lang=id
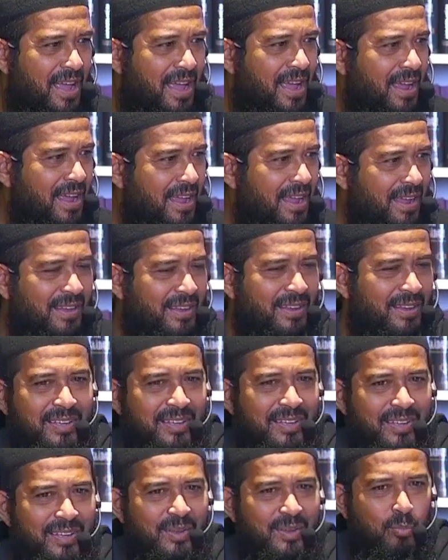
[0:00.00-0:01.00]
Hei,
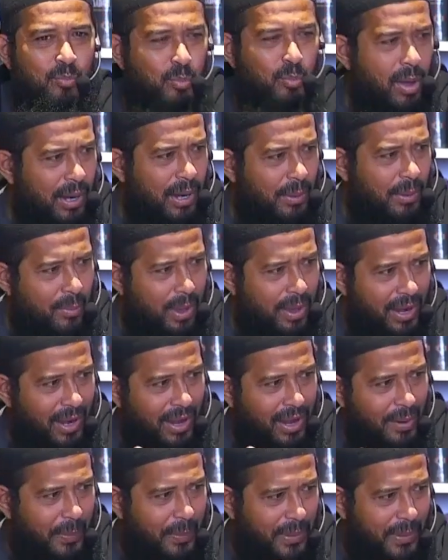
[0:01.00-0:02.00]

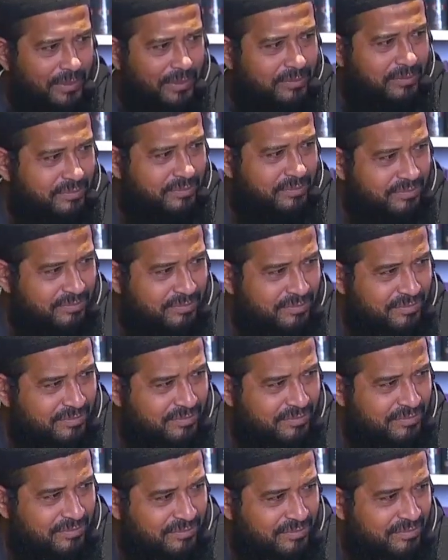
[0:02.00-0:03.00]
balap-balapan.
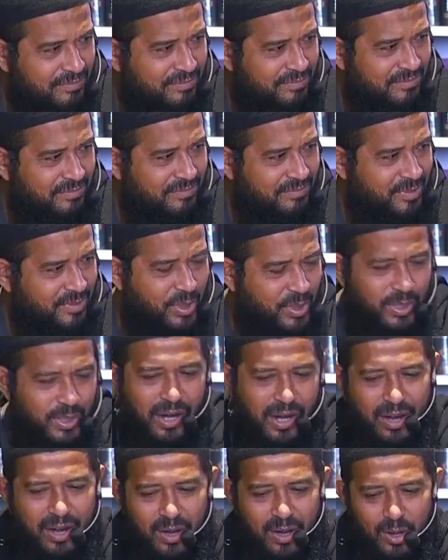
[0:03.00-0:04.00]

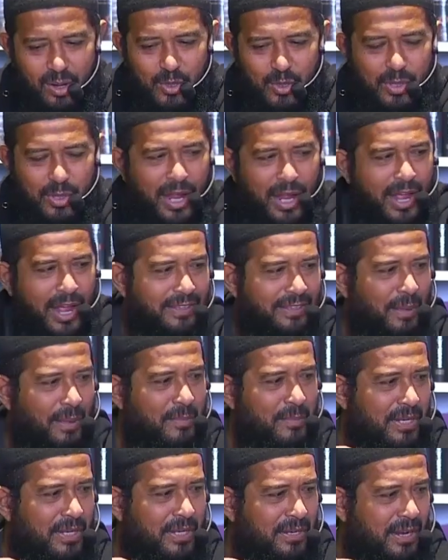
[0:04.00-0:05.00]
Sehingga kalau sudah
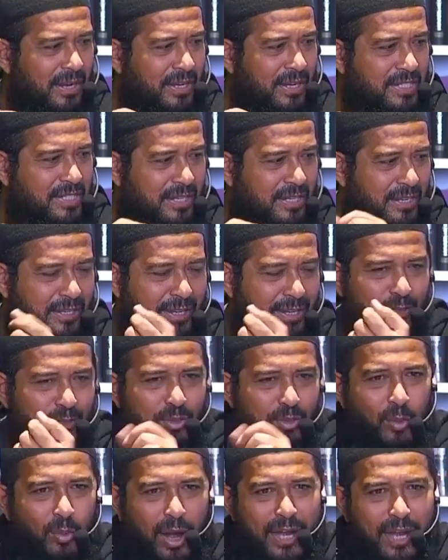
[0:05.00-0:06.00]
hatam senang, senangnya
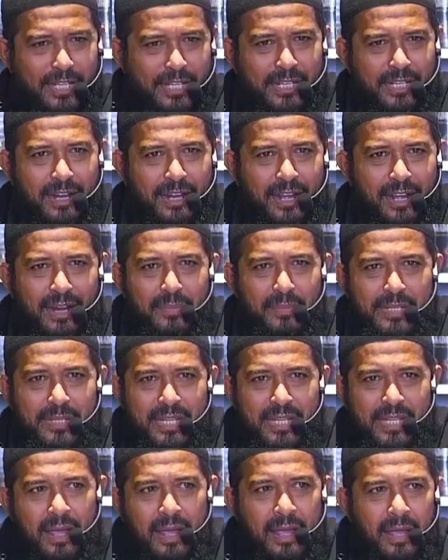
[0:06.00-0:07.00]
itu bukan senang karena
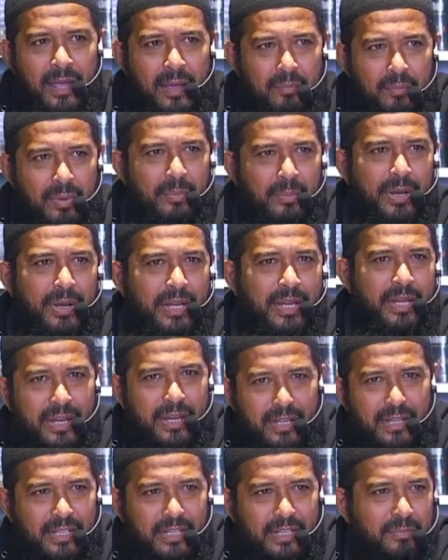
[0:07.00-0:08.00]
bisa memberikan
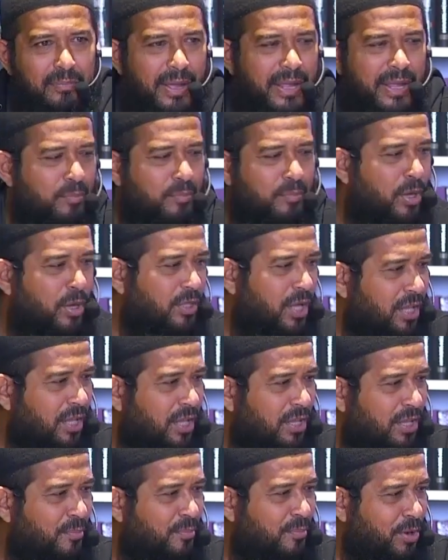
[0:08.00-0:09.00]
yang terbaik buat
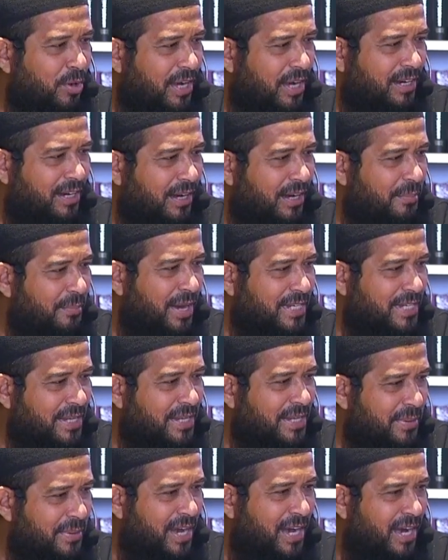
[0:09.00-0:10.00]
Allah, bukan karena
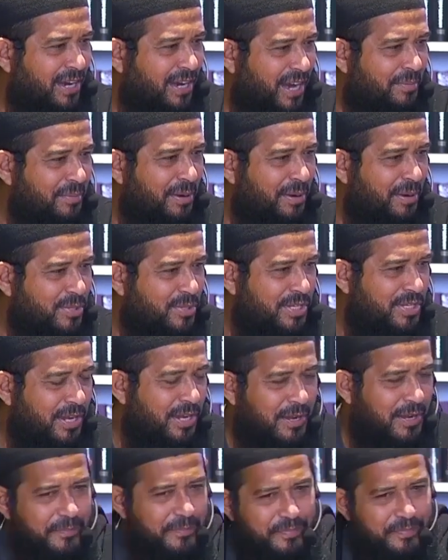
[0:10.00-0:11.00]
merasa menang dengan manusia.